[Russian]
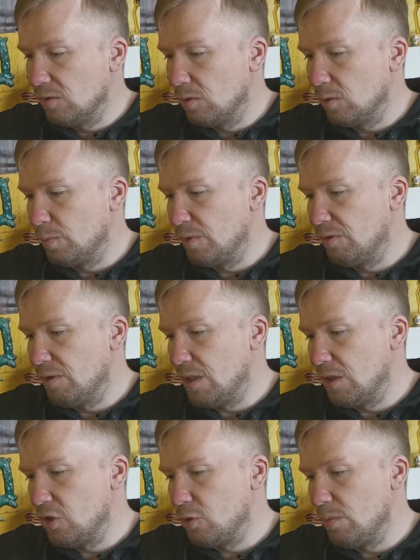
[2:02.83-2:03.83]
солод
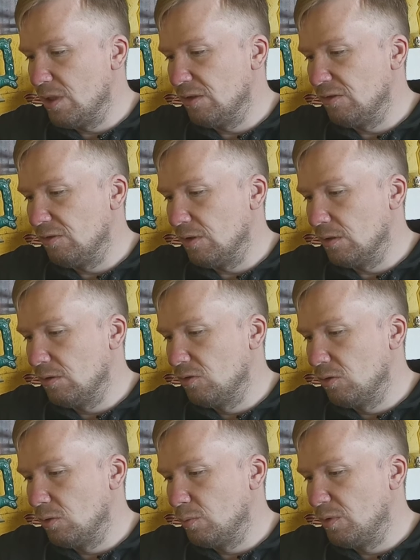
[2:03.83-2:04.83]
пивоваренный, ячменный, светлый
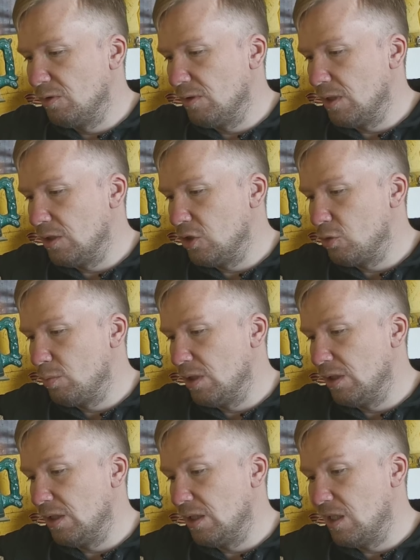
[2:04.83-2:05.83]
солод пивоваренный,
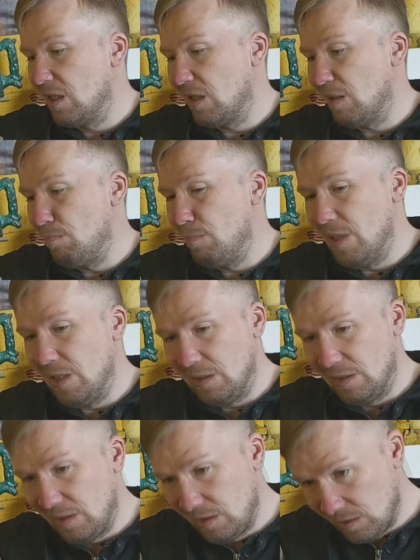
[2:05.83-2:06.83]
ячменный,
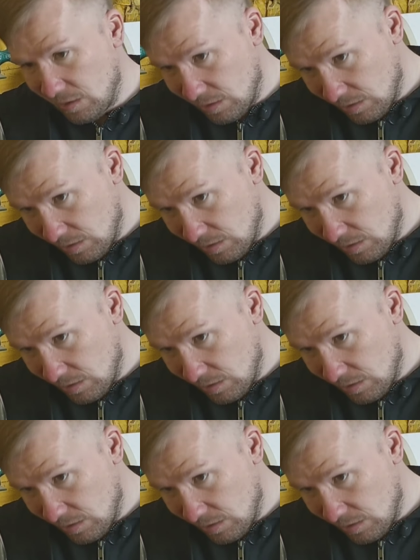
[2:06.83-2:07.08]
карамельный.